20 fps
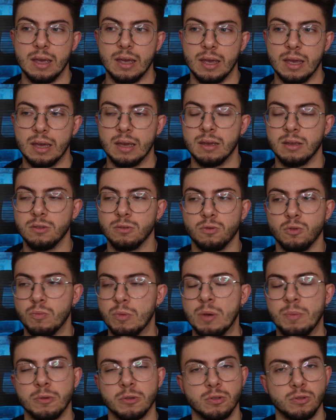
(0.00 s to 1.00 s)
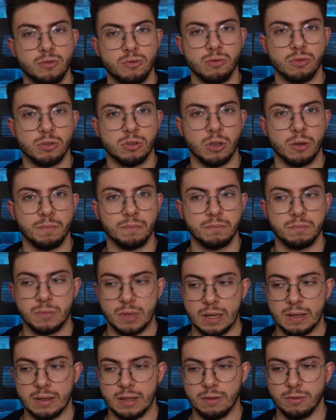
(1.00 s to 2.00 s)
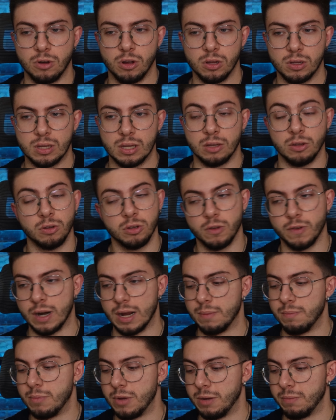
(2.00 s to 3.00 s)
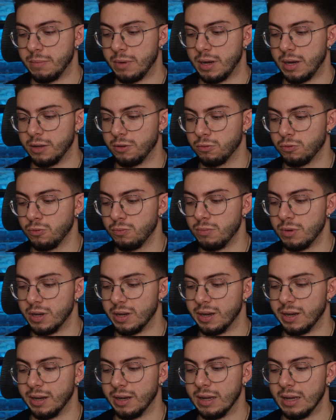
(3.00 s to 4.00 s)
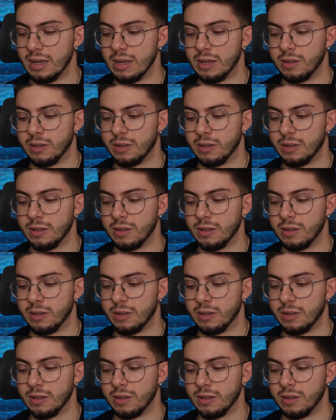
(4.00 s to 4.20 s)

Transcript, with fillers: e YouTube è il posto giusto, tante volte, non dovrebbe, ma YouTube,